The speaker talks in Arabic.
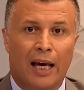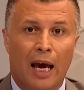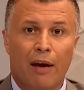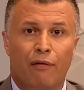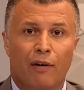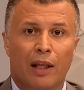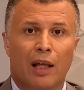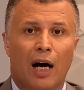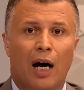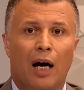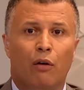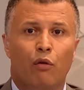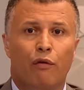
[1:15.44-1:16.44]
كيف
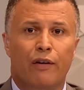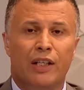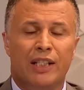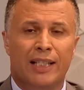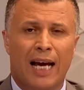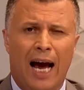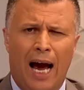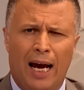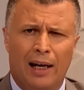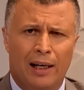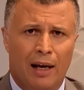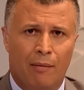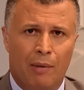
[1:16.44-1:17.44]
ظهروا في
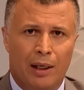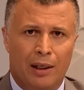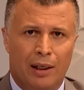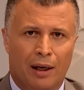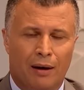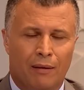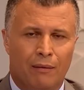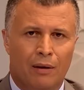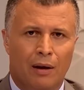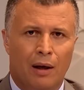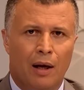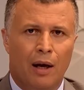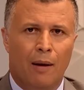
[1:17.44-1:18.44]
الساحه اليمنيه؟
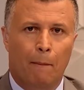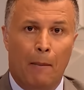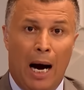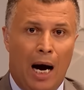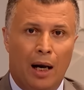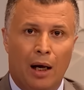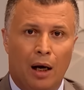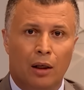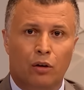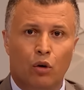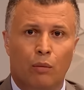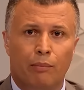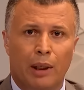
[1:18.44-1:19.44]
ما
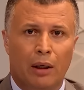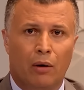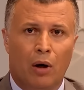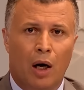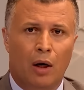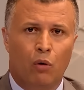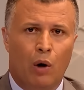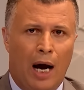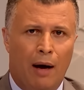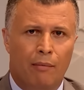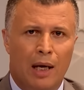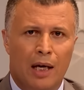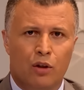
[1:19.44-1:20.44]
علاقتهم بايران
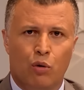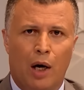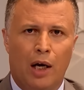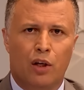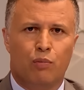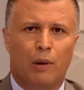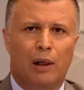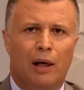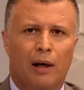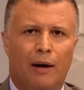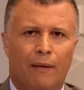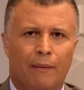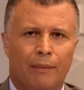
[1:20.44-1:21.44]
وحماس وحزب
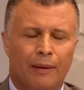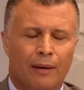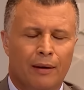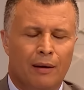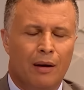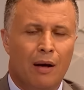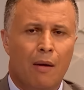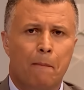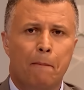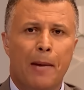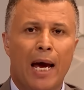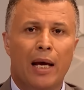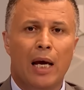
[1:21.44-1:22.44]
الله؟
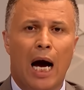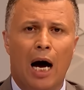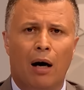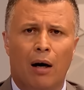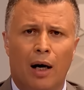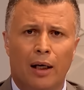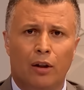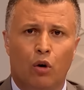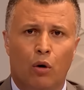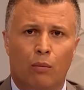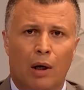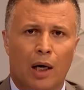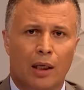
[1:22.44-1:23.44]
ما هي
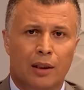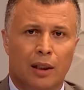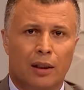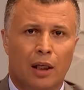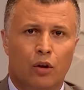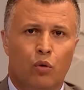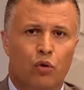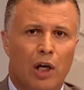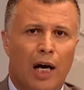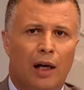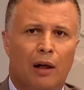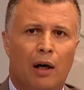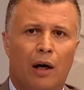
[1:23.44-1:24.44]
عقائدهم خاصه
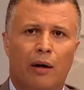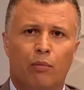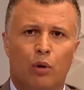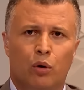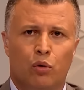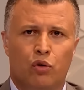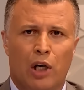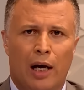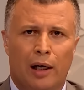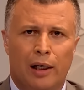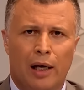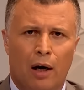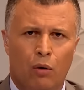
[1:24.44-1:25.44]
تجاه الغرب
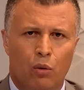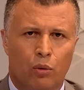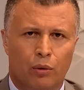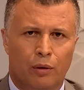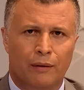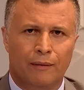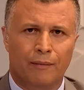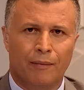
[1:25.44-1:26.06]
وتجاه اليهود؟